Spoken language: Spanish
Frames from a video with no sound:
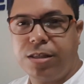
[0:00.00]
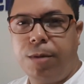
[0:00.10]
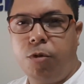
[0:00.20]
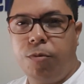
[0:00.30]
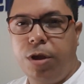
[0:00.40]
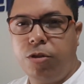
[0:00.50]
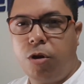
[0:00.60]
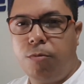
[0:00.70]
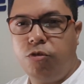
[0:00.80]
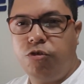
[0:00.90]
Estamos
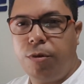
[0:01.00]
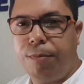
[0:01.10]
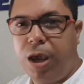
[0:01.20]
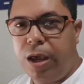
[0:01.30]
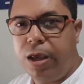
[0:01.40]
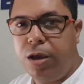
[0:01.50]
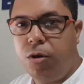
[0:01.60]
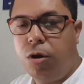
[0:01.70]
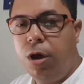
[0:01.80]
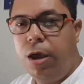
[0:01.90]
viéndonos mucho en
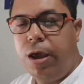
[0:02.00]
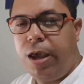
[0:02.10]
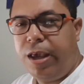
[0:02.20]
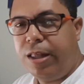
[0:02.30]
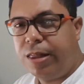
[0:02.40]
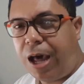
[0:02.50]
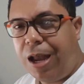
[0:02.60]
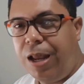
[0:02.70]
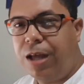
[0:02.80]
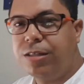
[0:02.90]
México, en
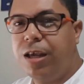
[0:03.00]
Italia.